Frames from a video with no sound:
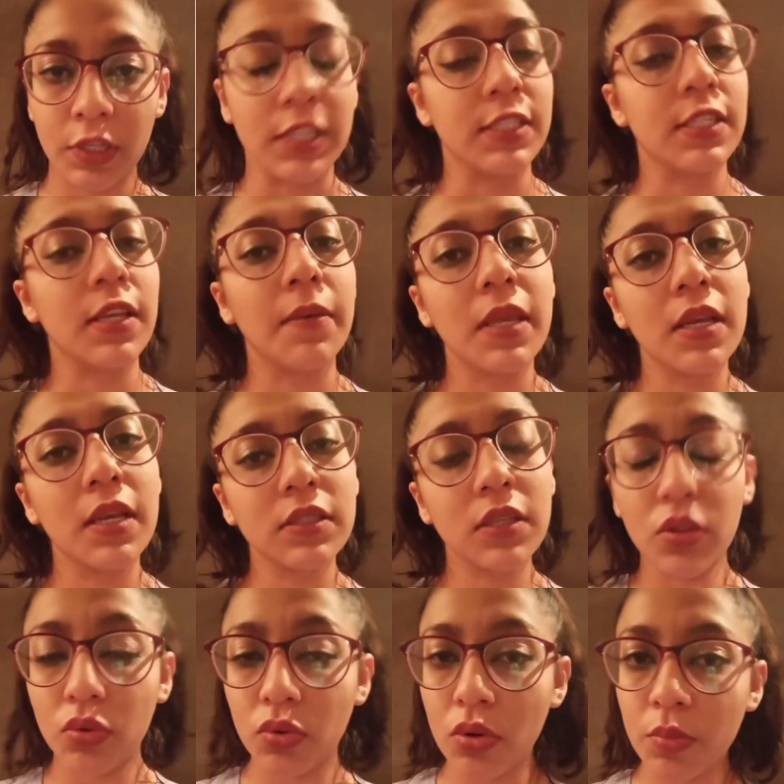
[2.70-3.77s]
¿Sabías
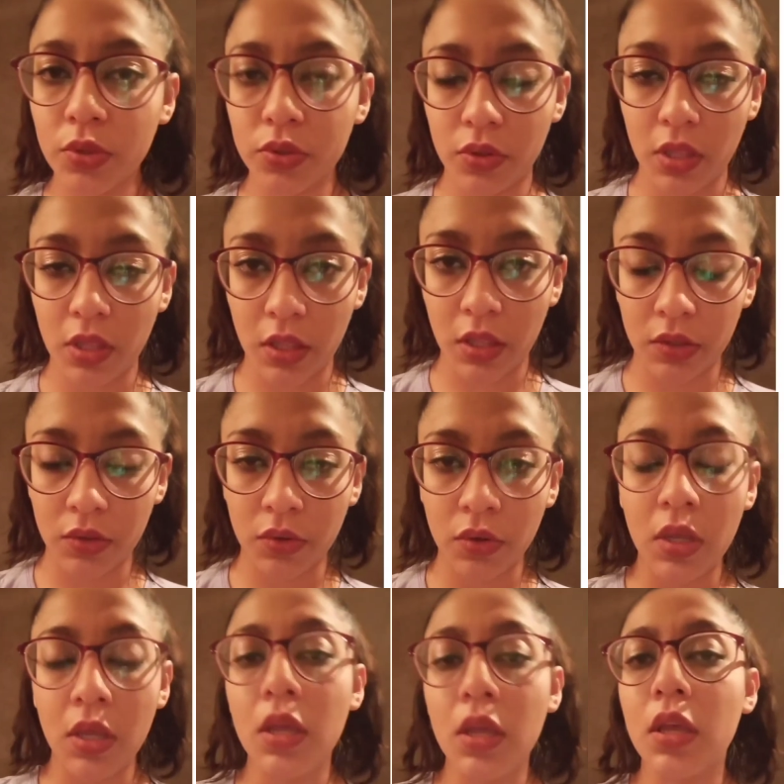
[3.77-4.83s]
que tú como ciudadano
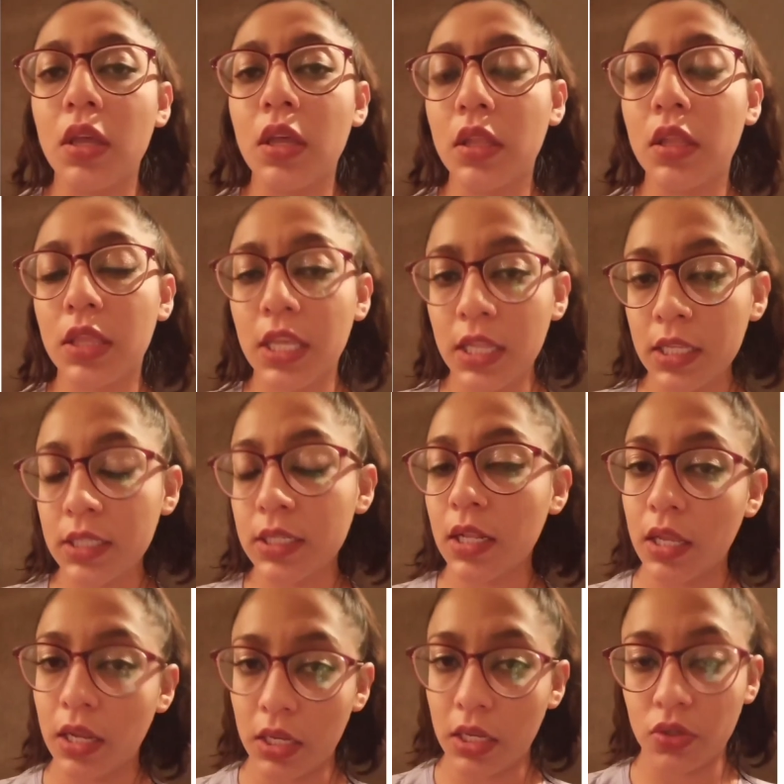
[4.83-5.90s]
tienes el
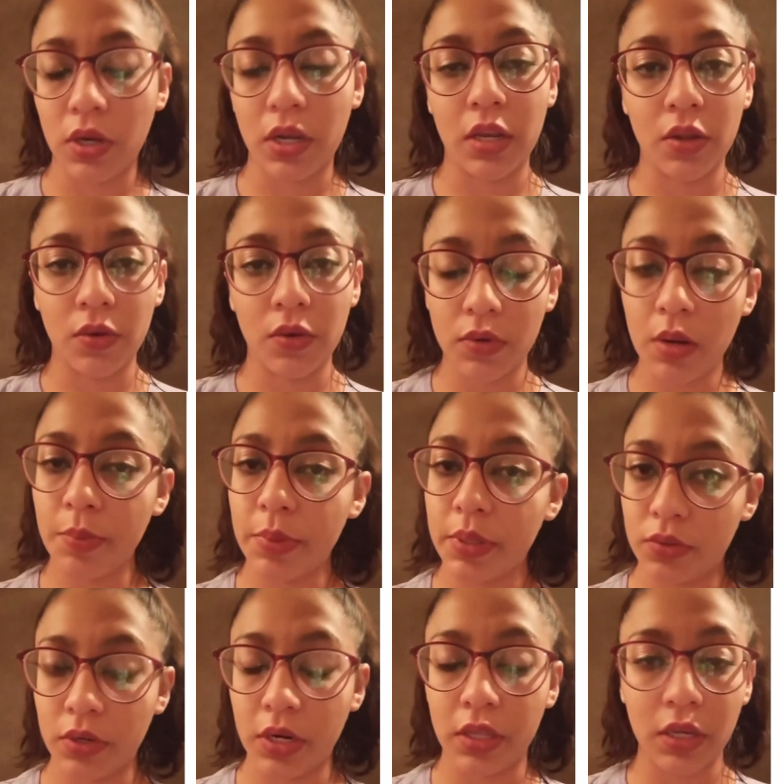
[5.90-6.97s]
derecho a que ninguna
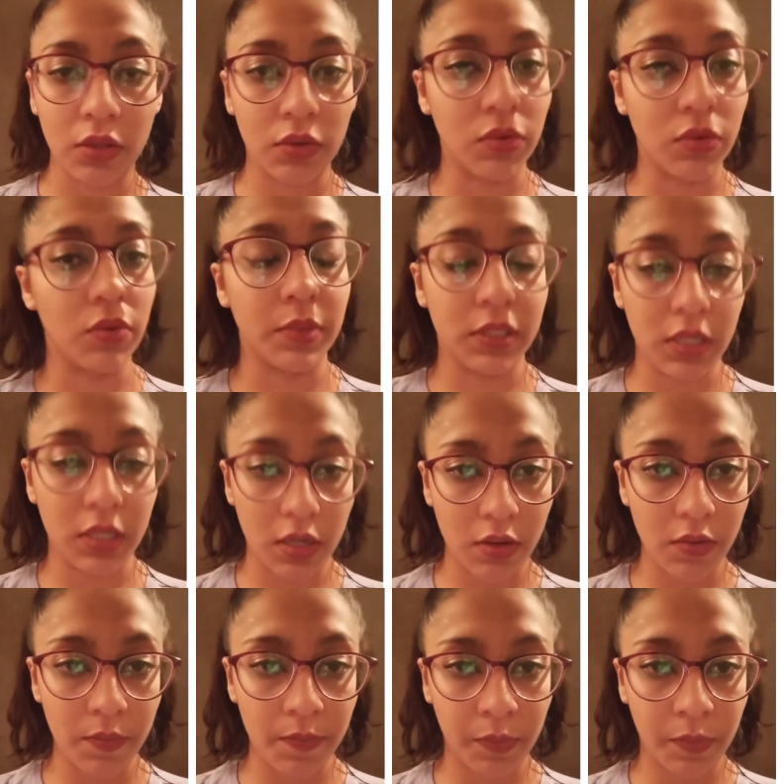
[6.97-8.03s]
persona entre a tu
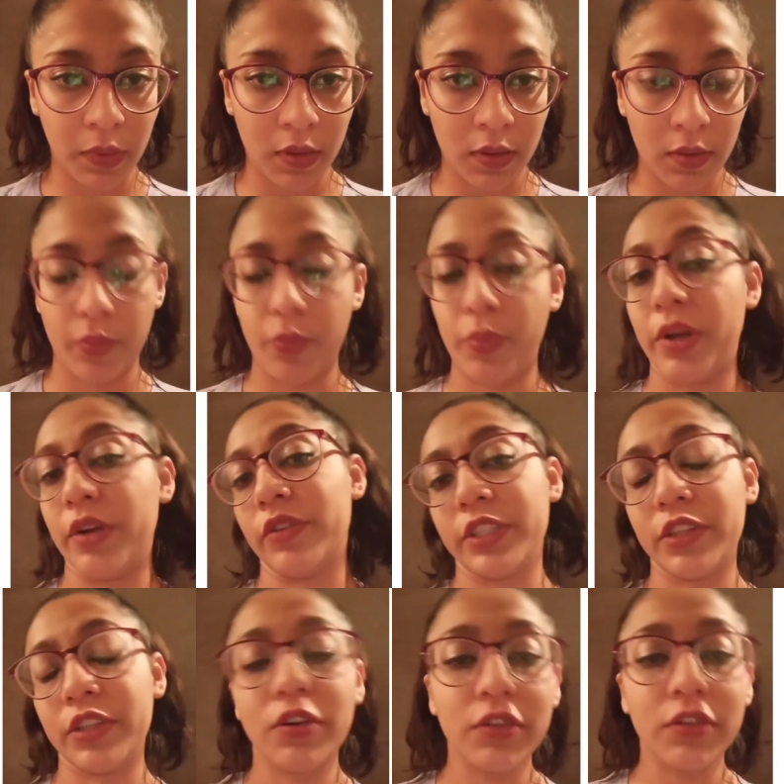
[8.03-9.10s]
domicilio? Bueno,
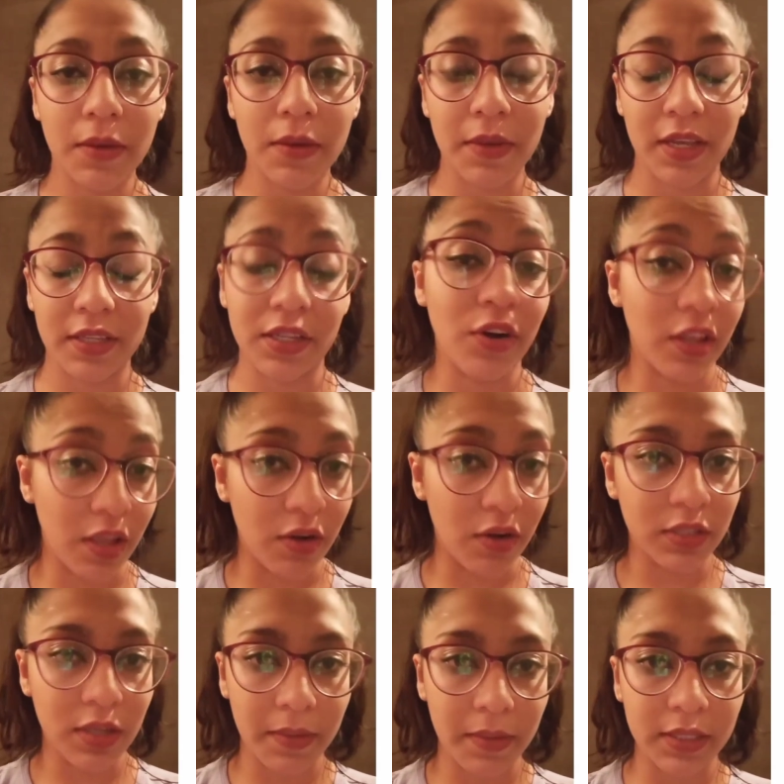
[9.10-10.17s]
si no lo sabías, ahora ya lo
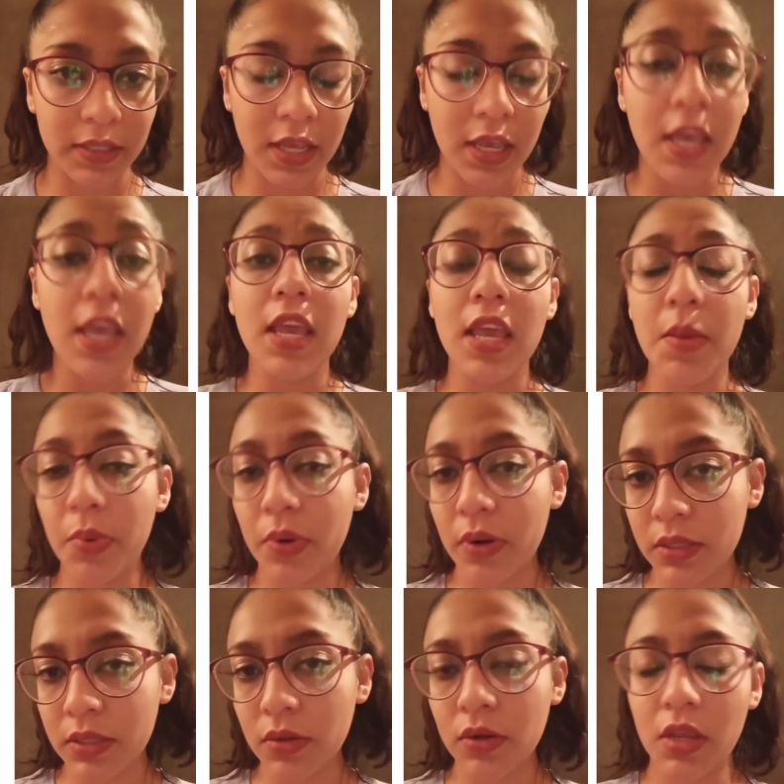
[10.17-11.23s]
sabes. Y por
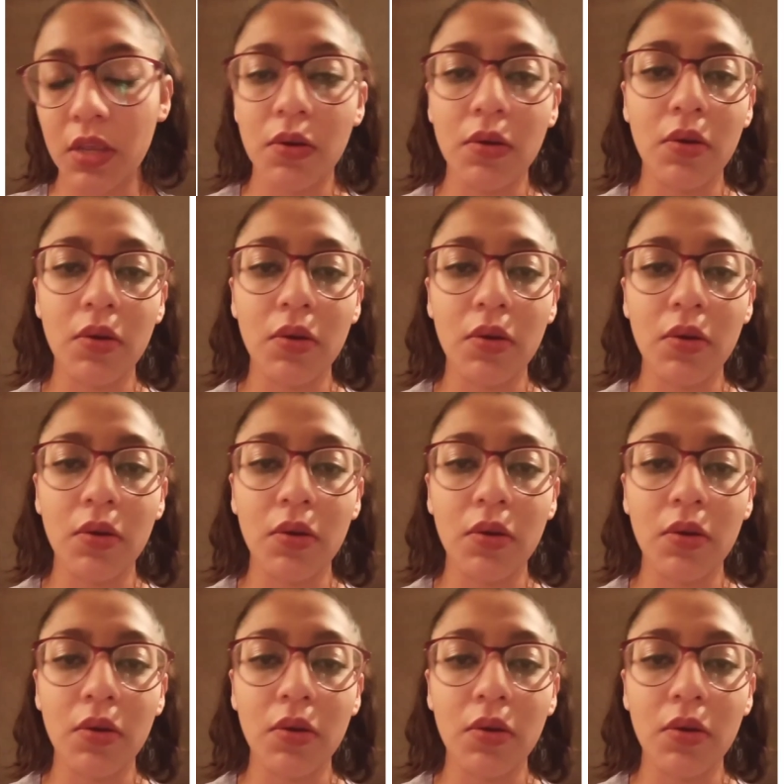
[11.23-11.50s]
eso quiero